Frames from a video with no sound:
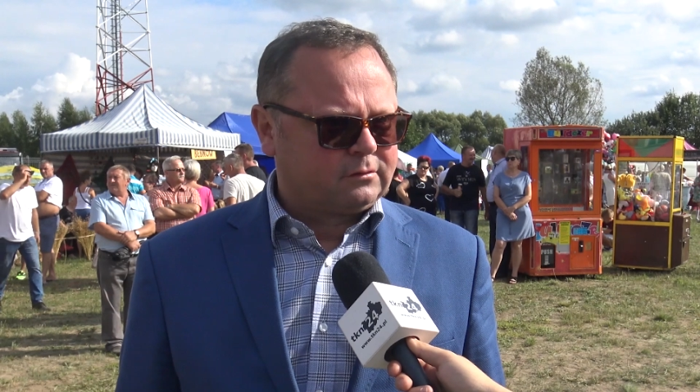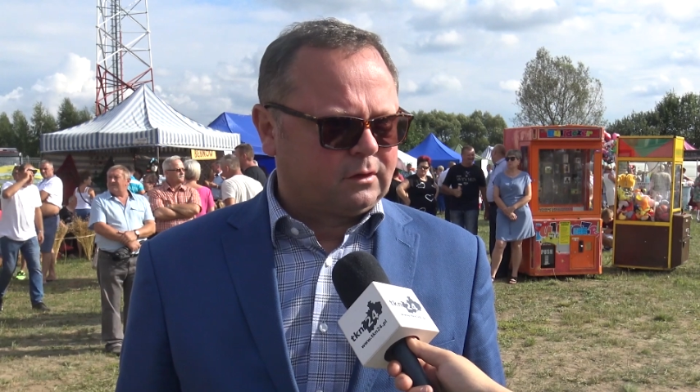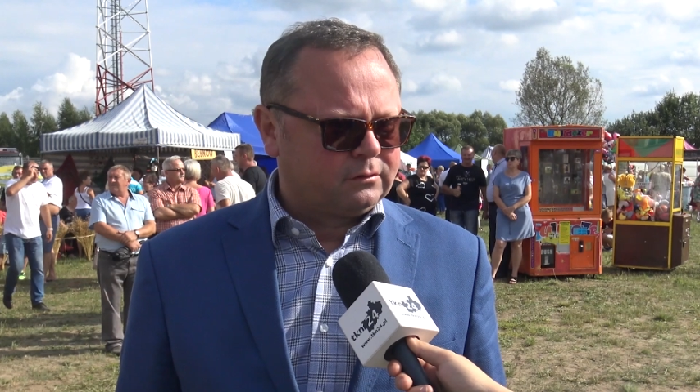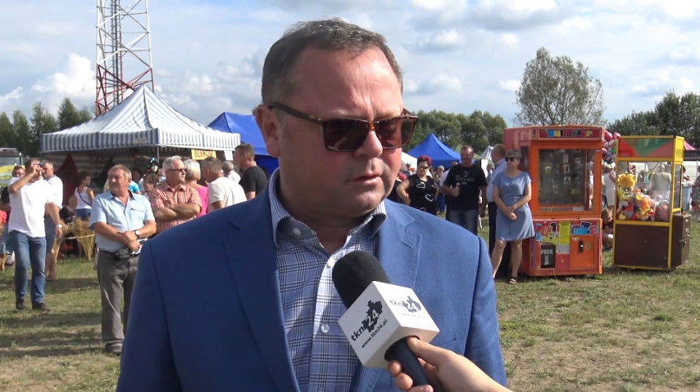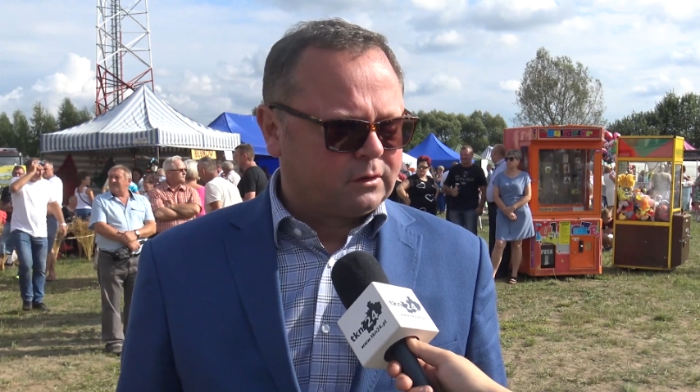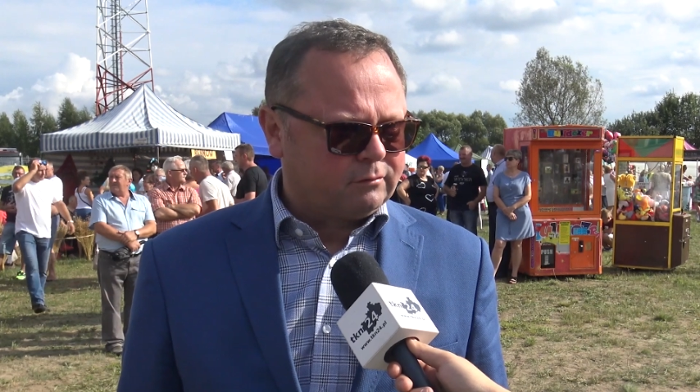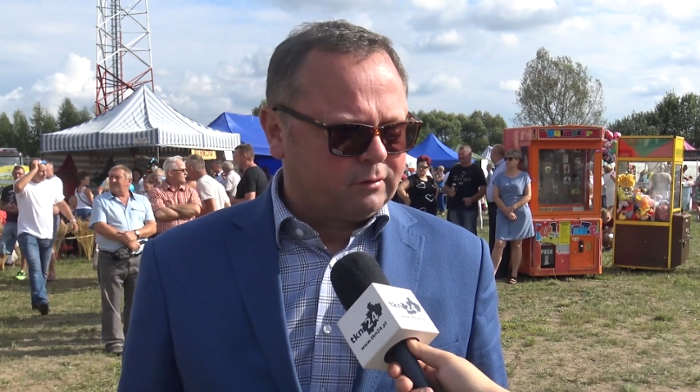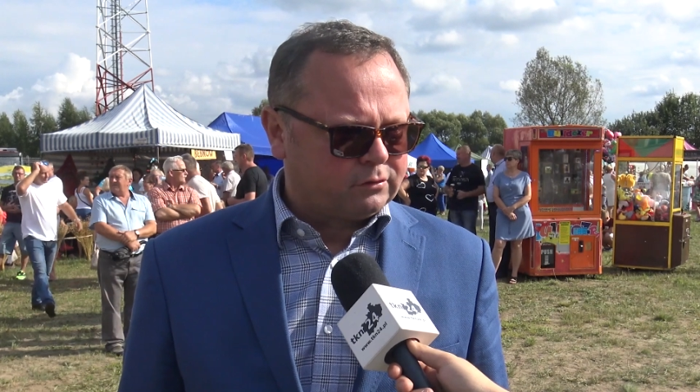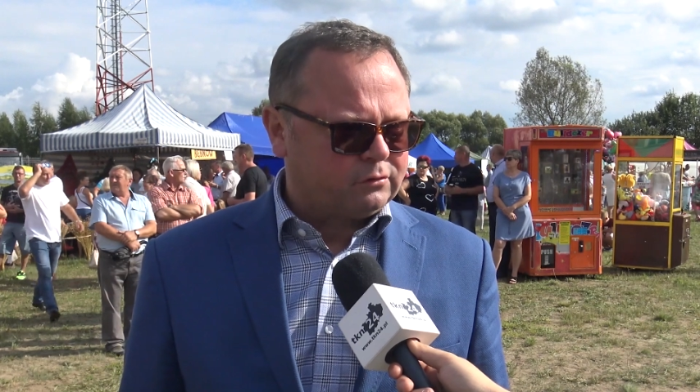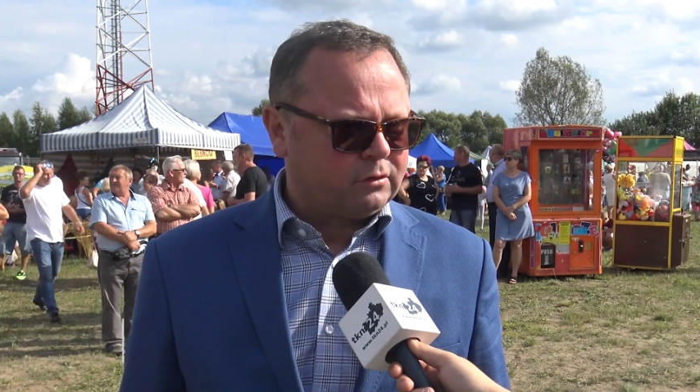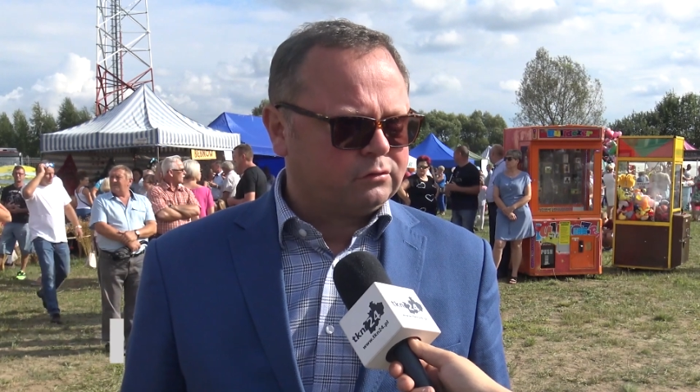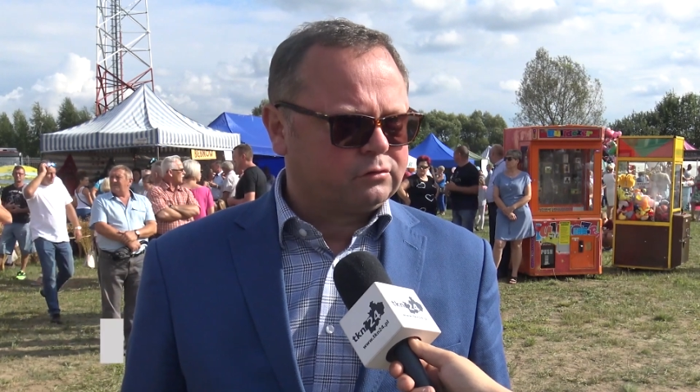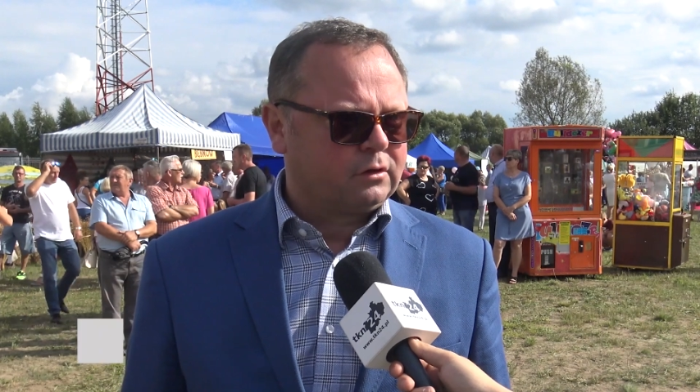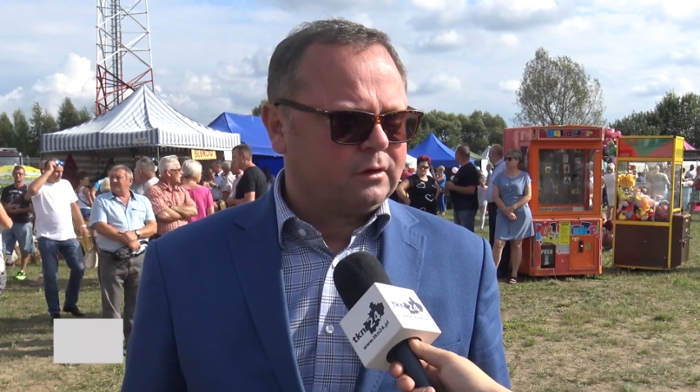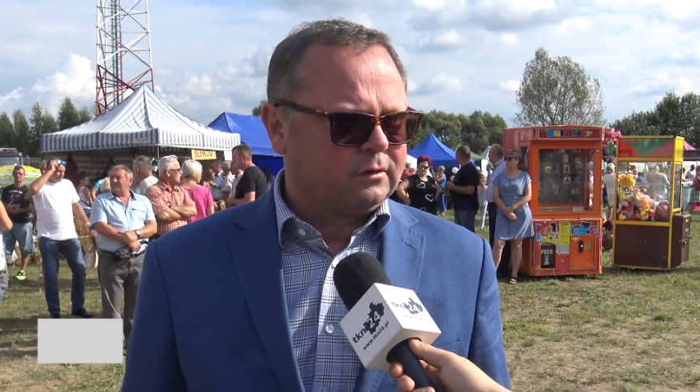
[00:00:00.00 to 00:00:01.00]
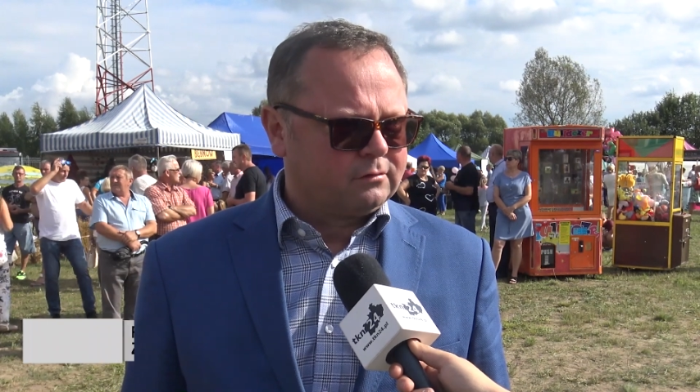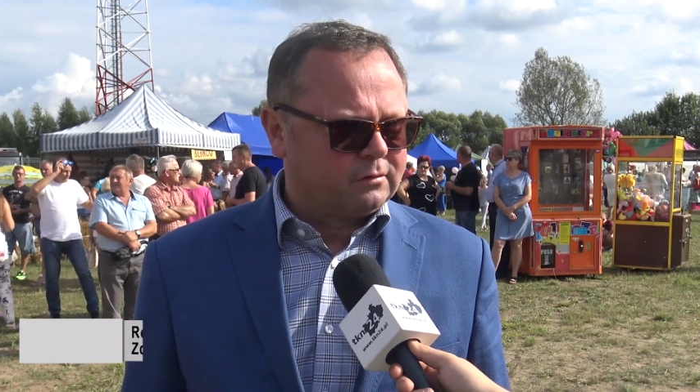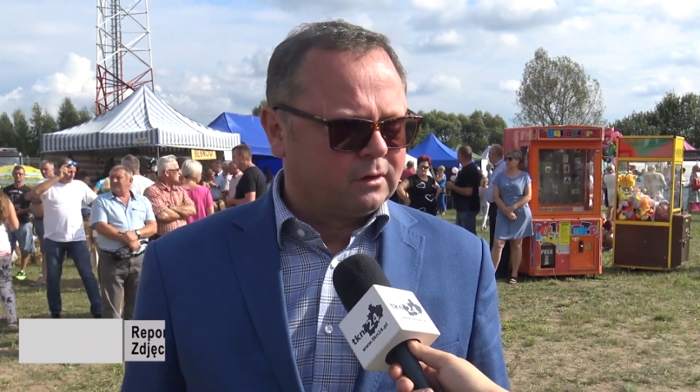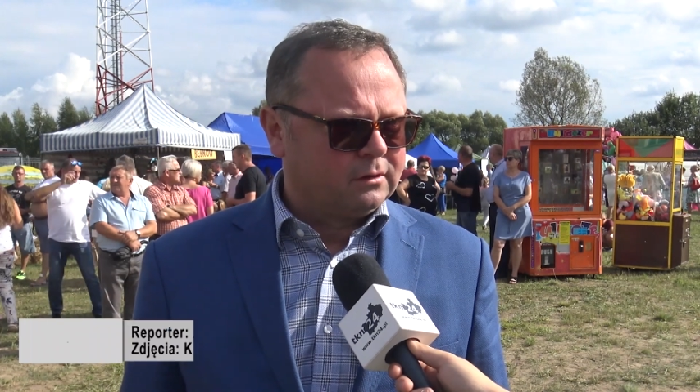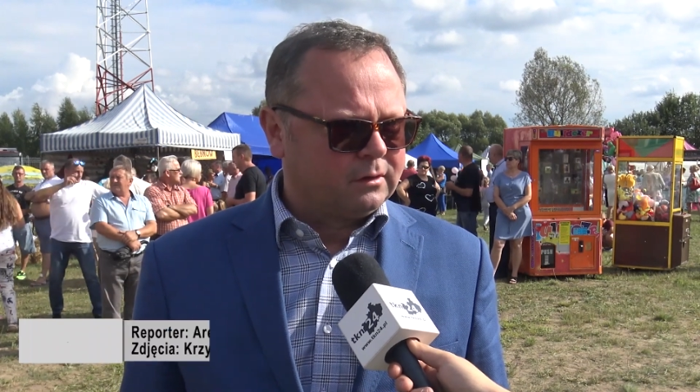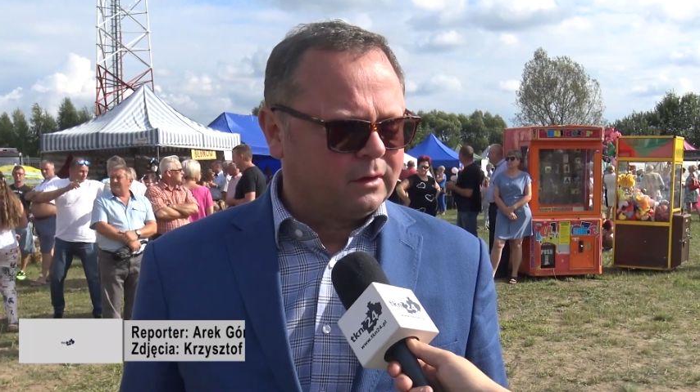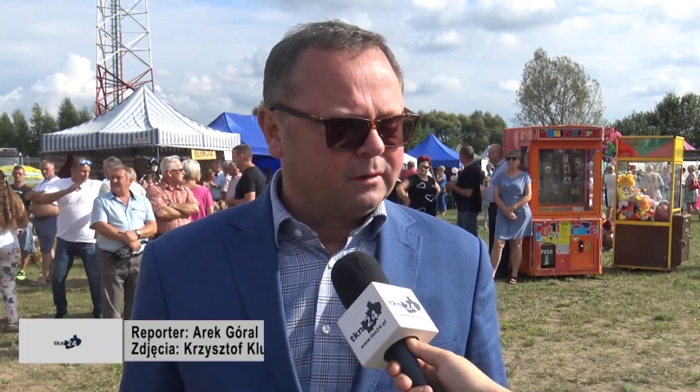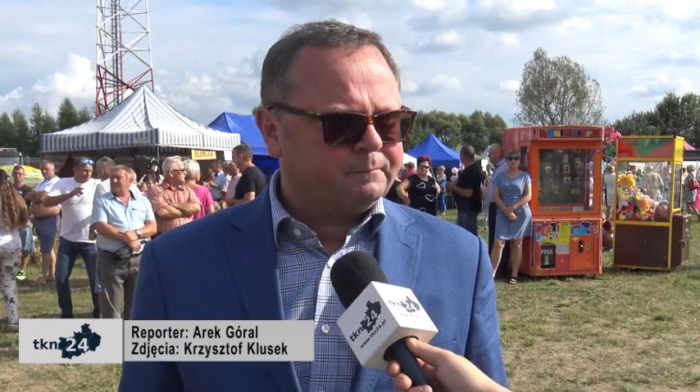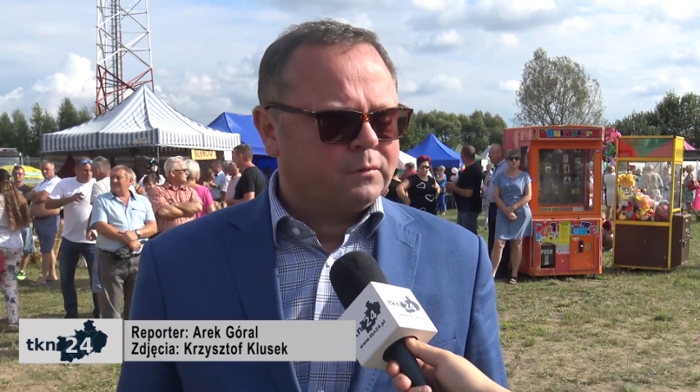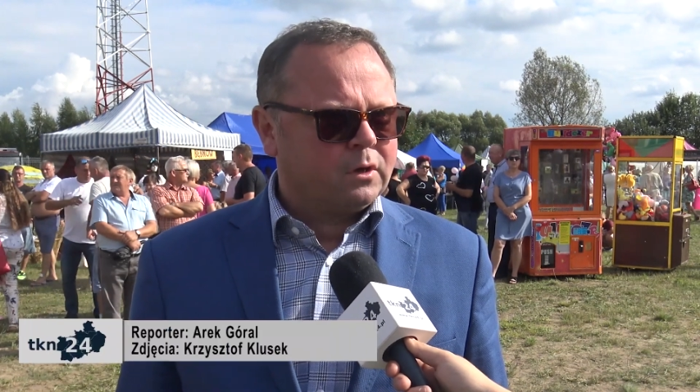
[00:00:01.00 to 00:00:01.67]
Podczas Święta Gowarczowa